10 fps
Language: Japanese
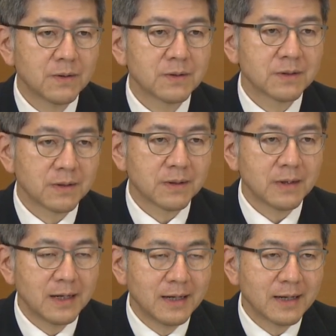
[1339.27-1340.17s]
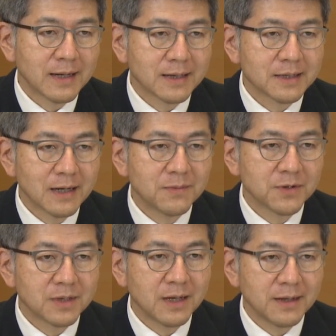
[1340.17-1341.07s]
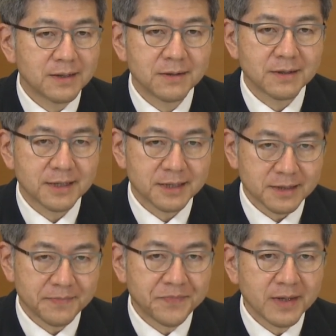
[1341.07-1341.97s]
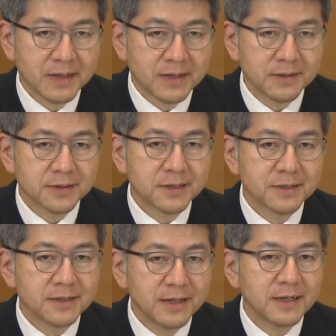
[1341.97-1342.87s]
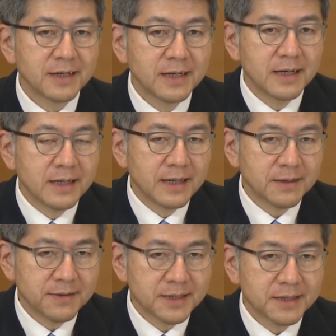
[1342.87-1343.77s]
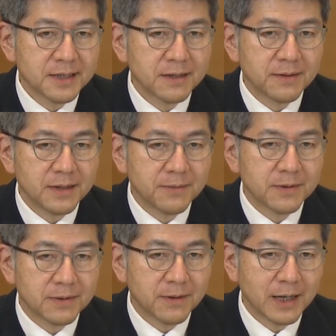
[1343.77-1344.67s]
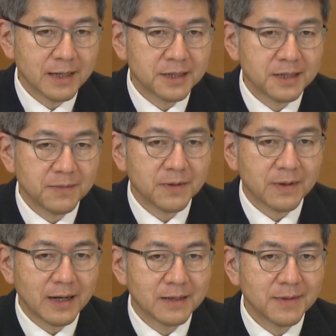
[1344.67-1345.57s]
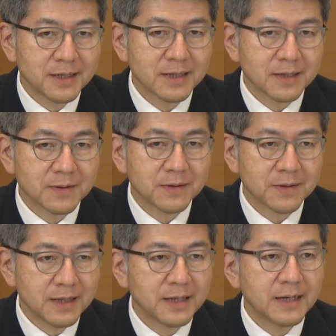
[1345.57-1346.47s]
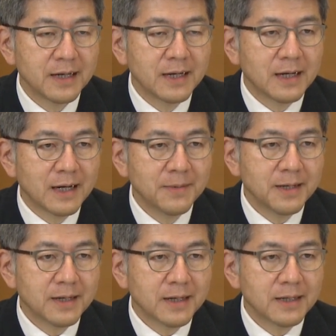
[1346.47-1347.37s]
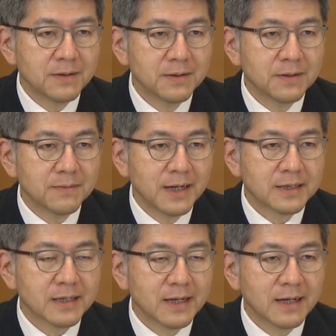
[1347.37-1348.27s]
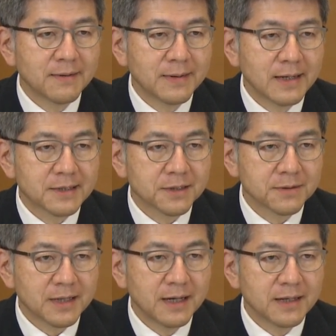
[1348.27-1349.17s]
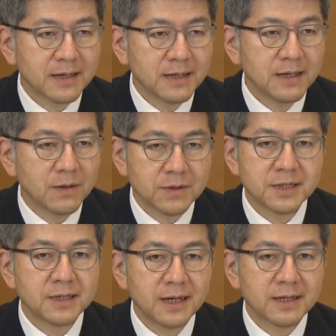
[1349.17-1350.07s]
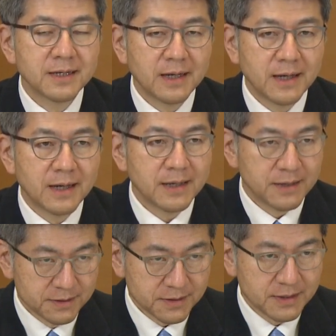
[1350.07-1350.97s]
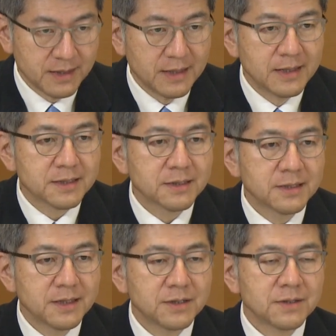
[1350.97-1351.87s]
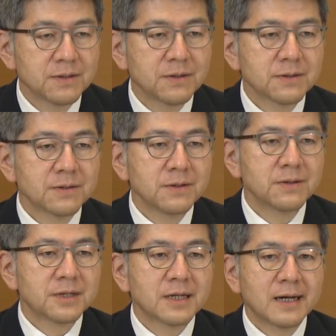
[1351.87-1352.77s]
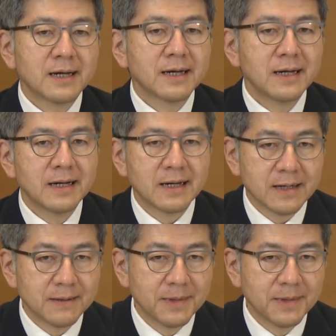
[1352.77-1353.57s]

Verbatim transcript: 多くの学者が持っているようです。要するに井上先生のお話にもありました通り、アメリカの力は相対的に落ちてきている。そして中国の力が